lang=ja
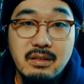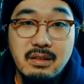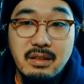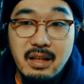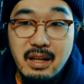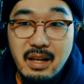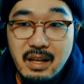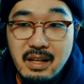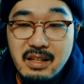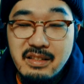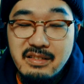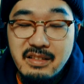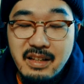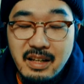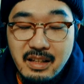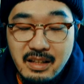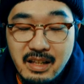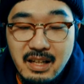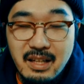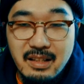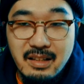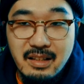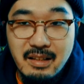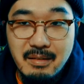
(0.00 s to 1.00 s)
で延々
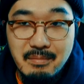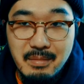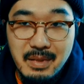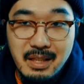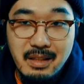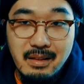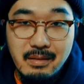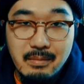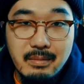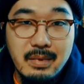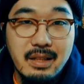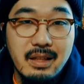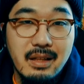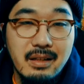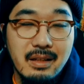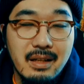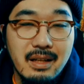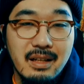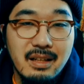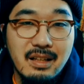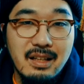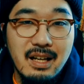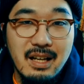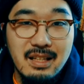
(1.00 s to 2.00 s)
カーテン見てるみたいな
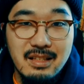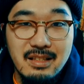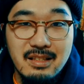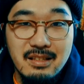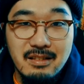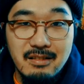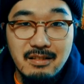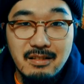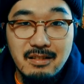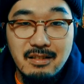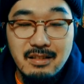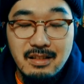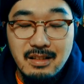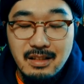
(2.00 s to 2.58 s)
感じの